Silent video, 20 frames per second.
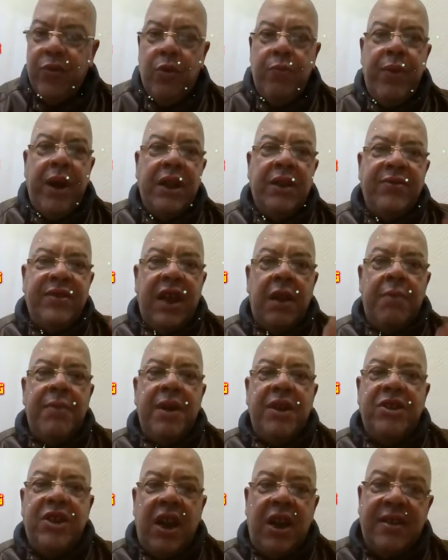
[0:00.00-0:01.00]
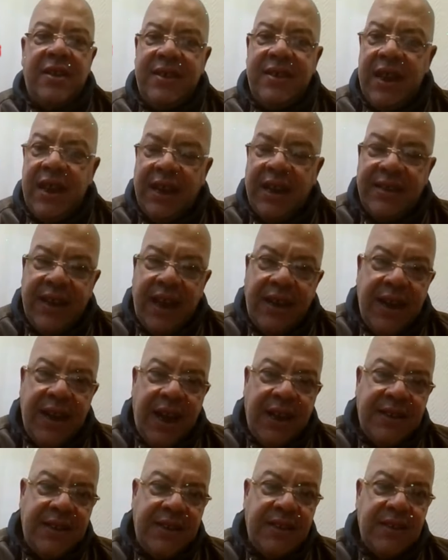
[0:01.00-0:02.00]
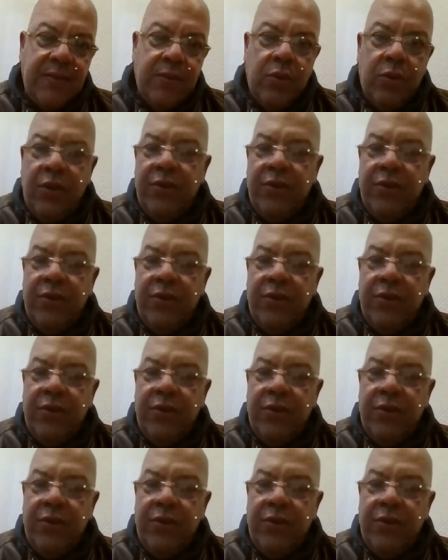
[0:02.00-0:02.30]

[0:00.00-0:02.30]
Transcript: ومن بعد نفتح المجال الاسئله نتاع الناس